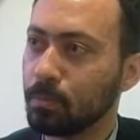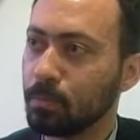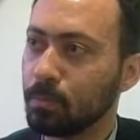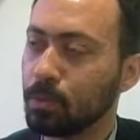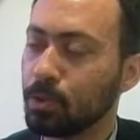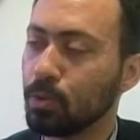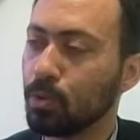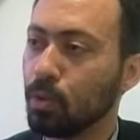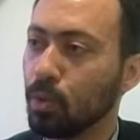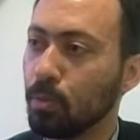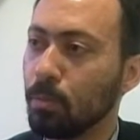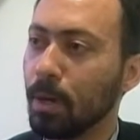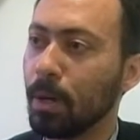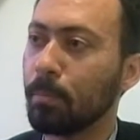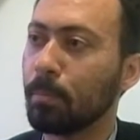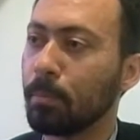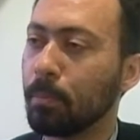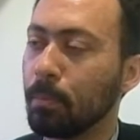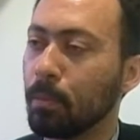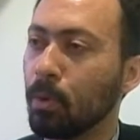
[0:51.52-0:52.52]
derruba
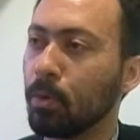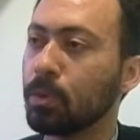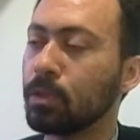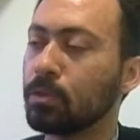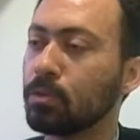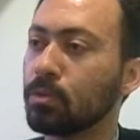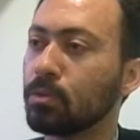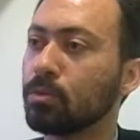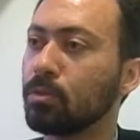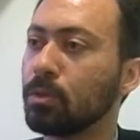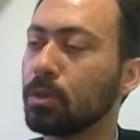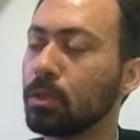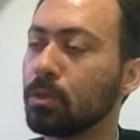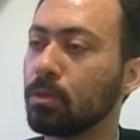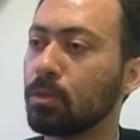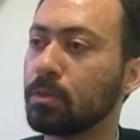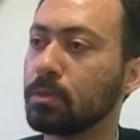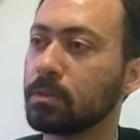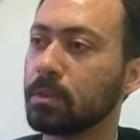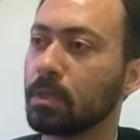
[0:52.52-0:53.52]
pouca estrutura que
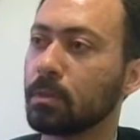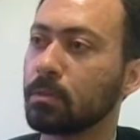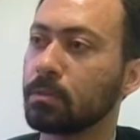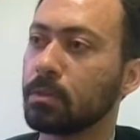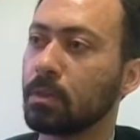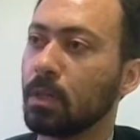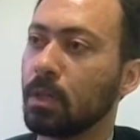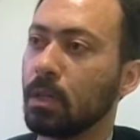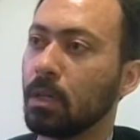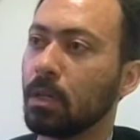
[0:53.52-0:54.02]
nós temos.